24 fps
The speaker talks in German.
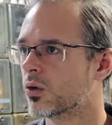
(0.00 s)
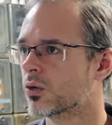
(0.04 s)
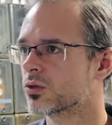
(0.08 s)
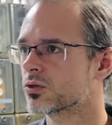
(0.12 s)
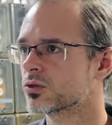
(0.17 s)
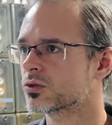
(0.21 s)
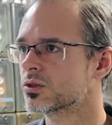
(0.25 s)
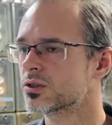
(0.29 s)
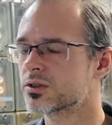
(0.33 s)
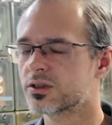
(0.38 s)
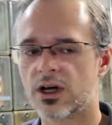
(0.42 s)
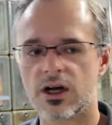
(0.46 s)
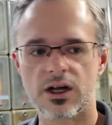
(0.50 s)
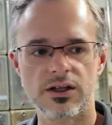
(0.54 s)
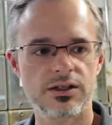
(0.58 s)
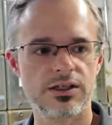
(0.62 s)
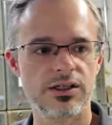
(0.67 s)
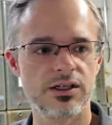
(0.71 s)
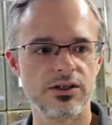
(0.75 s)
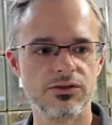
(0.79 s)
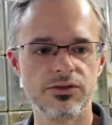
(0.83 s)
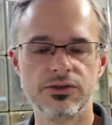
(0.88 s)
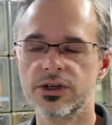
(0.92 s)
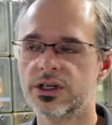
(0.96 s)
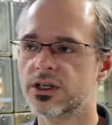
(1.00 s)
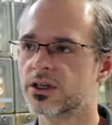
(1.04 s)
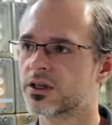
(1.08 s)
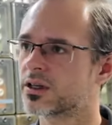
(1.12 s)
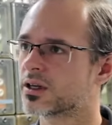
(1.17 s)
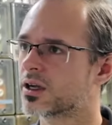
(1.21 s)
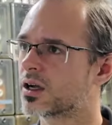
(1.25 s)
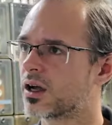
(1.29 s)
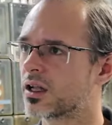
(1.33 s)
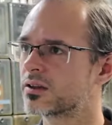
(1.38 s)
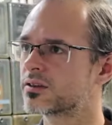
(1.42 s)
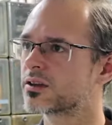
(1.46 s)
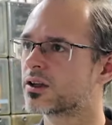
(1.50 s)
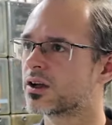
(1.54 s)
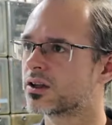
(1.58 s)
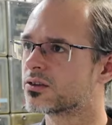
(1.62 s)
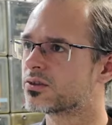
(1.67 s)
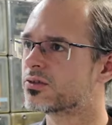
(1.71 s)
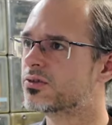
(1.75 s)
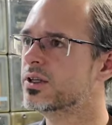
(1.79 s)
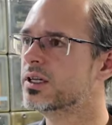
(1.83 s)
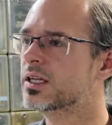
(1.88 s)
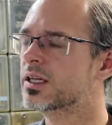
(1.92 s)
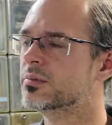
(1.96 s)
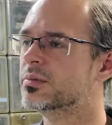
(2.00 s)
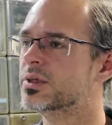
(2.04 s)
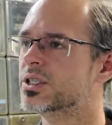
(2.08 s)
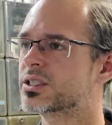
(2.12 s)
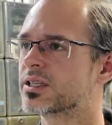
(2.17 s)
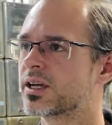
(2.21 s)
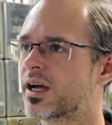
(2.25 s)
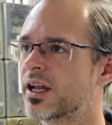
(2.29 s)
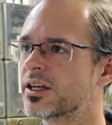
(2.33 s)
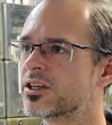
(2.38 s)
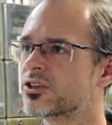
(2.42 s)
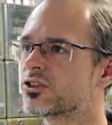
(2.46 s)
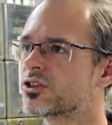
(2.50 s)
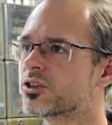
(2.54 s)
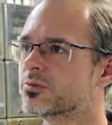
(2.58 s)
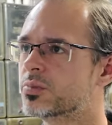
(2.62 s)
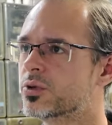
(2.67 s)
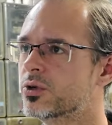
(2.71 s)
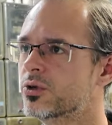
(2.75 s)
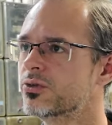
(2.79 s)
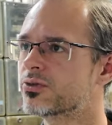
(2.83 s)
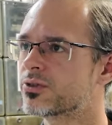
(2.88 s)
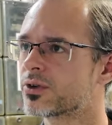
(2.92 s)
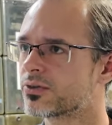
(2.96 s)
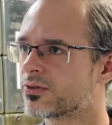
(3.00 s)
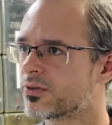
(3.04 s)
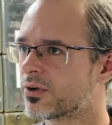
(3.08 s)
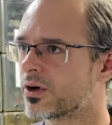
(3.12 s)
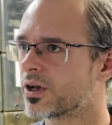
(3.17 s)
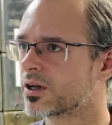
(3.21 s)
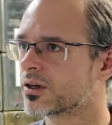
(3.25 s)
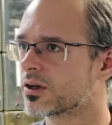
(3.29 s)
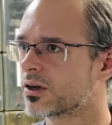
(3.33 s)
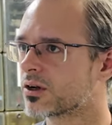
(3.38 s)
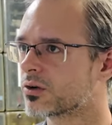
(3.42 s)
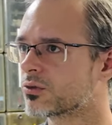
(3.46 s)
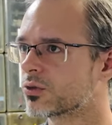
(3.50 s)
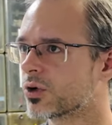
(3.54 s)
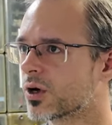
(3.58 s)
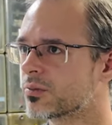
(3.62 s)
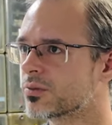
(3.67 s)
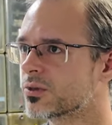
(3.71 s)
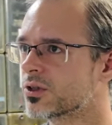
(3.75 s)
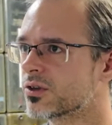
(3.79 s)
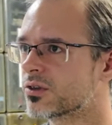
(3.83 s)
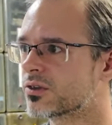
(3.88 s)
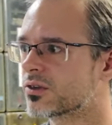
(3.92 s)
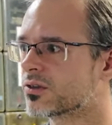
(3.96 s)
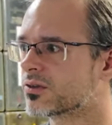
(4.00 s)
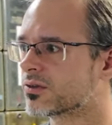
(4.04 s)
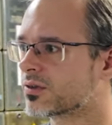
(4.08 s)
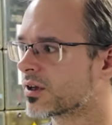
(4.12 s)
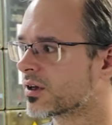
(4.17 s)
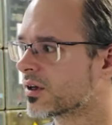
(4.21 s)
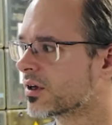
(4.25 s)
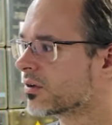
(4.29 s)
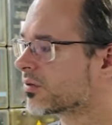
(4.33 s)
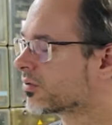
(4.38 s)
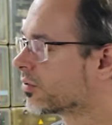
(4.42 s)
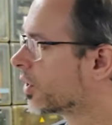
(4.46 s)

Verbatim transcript: und unter anderem für ganz, ganz viele mechanische Prüfverfahren nach Norm ist es äh,